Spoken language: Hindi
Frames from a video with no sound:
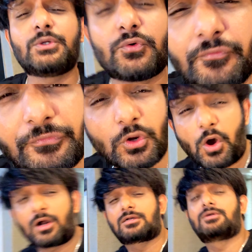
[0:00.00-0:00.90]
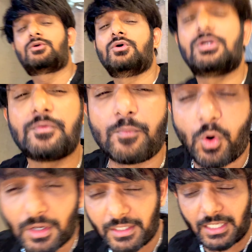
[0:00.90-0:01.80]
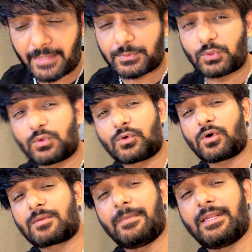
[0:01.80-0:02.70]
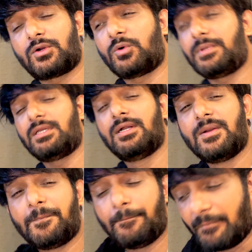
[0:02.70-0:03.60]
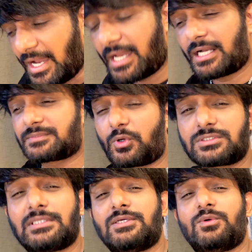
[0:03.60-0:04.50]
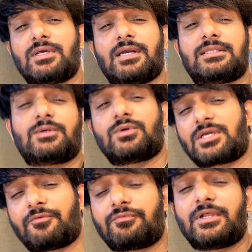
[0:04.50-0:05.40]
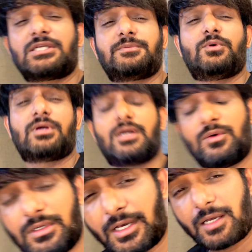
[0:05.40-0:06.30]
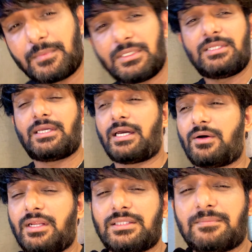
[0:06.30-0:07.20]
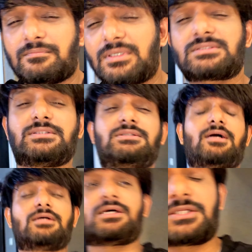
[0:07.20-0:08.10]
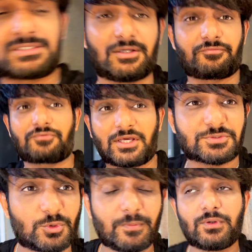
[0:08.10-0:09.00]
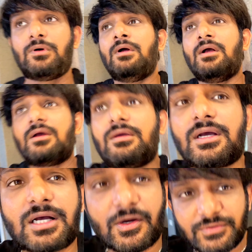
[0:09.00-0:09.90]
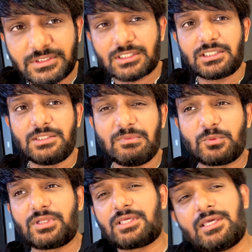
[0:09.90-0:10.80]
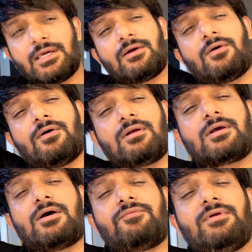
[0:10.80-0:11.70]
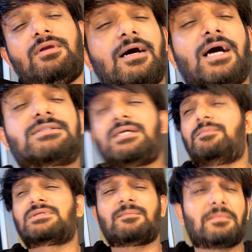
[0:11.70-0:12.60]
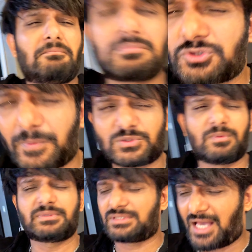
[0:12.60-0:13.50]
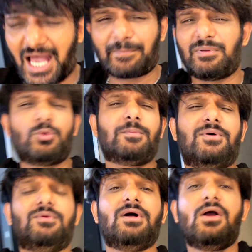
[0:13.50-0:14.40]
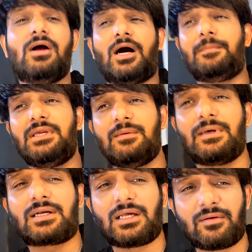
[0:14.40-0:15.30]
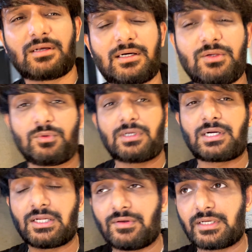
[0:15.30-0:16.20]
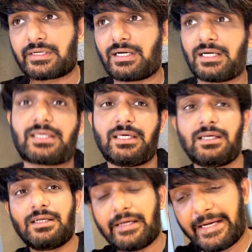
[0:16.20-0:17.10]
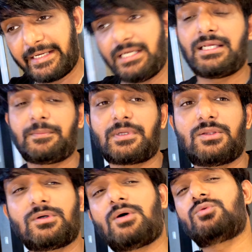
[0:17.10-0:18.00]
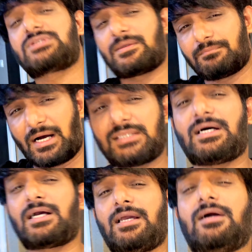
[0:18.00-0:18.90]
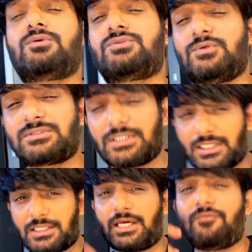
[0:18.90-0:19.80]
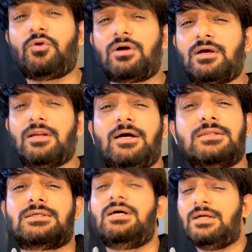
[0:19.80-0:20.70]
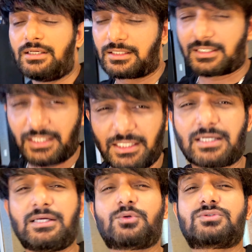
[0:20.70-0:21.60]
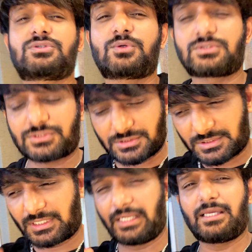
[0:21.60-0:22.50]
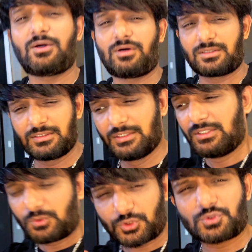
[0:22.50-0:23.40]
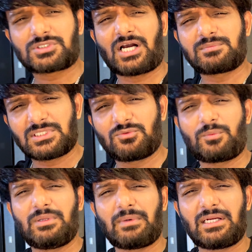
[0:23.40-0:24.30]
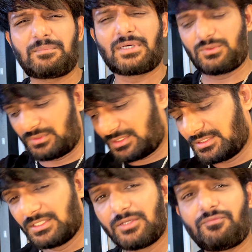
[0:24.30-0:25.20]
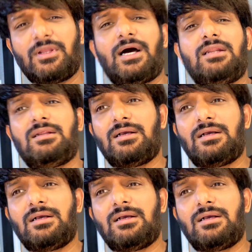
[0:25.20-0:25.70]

न्यू व्लॉग गुड मॉर्निंग आप लोगों को और मेरे को भी मैं आज बहुत जल्दी उठ गया था उठ के फ्रेश भी हो गया हूँ ना भी लिया है और एकदम मस्त जगह अच्छे फ्रेश मूड में हूँ कि काफी ज्यादा नींद भी पूरी की है और काफी अच्छा मतलब सुबह सुबह बस हैप्पी मूड में हूँ अभी मैं खाना वाना खा लूंगा खाना वाना खा के एडिटिंग निपटा दूंगा उसके बाद आगे कुछ सोचते हैं कि क्या ब्लॉग करना है आज का कहीं ना कहीं कुछ तो कुछ करेंगे और कुछ कुछ काम है वो भी मैं निपटा लूंगा फिलहाल